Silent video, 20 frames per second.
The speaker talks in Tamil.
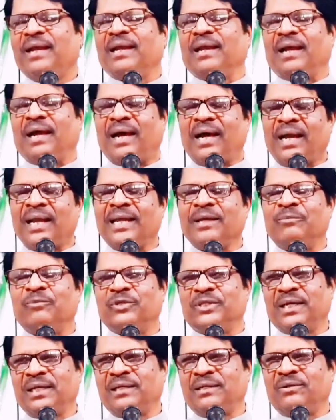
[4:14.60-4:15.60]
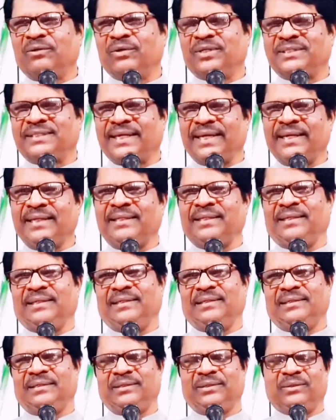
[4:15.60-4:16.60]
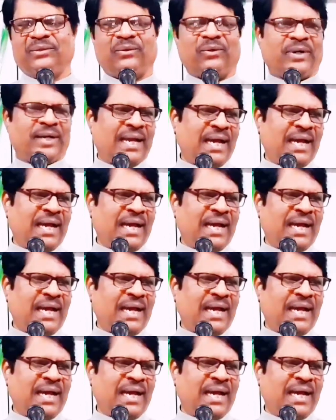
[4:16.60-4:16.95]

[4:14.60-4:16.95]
நாளை முதல் உங்கள் செய்தி ஒரு